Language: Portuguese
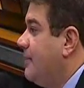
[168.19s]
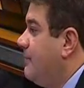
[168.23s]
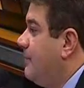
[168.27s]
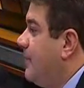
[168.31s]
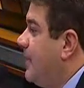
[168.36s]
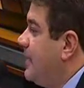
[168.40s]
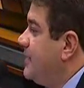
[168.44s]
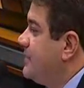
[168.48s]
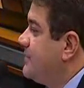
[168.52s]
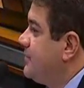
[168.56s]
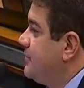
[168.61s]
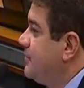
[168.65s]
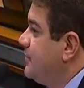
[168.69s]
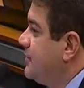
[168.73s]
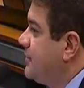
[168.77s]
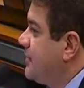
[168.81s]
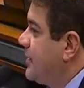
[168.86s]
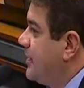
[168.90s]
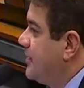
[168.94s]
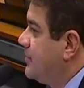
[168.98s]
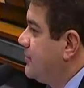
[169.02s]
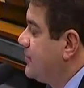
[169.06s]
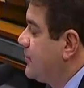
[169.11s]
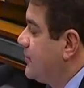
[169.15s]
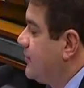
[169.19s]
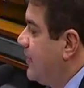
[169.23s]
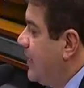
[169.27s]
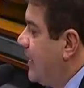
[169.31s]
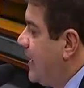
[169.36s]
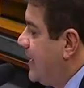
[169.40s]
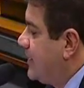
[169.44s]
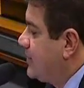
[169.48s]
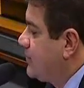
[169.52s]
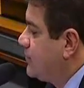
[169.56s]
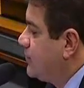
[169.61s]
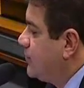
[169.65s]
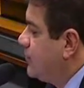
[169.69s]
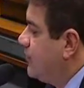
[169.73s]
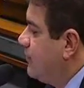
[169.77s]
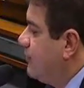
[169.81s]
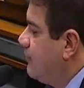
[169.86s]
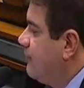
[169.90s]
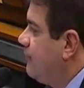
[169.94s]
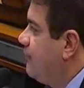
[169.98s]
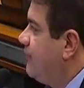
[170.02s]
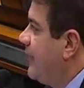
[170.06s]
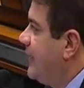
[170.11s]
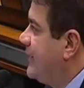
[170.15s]
Mas eu entendo que o relator
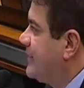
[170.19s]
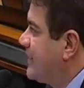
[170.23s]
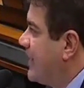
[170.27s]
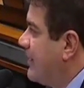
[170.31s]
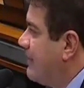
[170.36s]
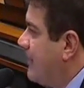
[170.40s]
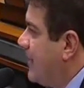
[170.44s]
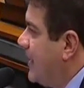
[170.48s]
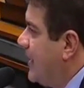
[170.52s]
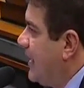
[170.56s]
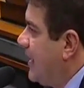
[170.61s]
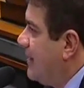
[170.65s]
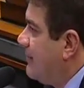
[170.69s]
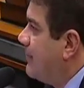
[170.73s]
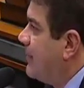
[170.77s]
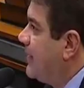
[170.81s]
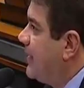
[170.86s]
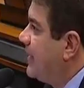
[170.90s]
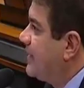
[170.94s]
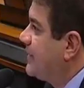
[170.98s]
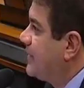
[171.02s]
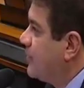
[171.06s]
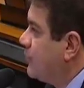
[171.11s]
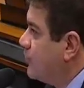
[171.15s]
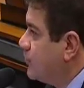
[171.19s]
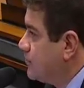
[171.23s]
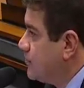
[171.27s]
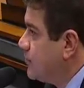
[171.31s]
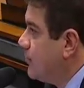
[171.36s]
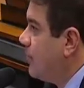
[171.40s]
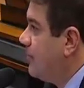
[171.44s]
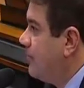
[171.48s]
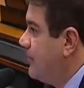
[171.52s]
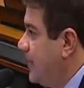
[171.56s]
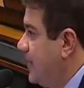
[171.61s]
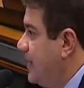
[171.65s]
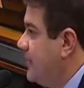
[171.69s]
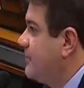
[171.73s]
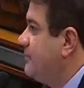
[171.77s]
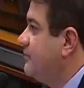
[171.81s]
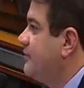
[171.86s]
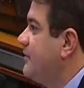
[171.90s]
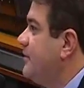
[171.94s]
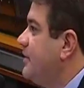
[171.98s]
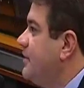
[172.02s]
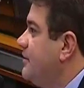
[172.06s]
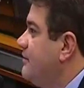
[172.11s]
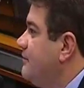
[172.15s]
vai trabalhar amanhã até o último
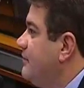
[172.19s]
momento.